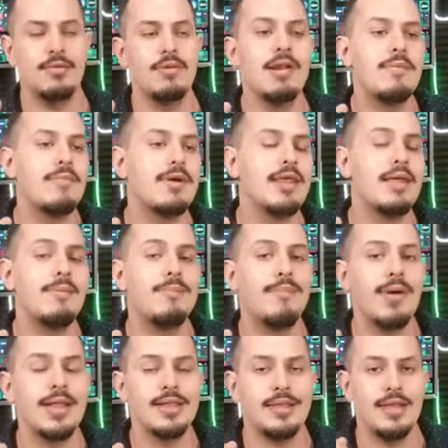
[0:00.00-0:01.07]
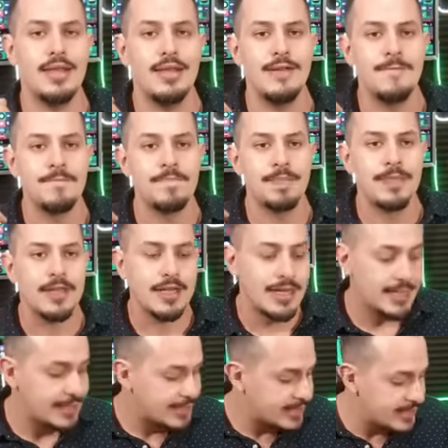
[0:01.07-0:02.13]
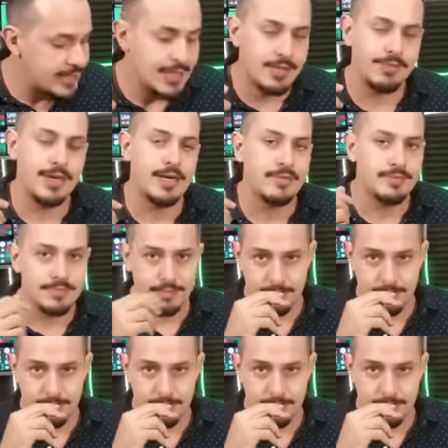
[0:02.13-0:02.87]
una moneda puente que te sirva,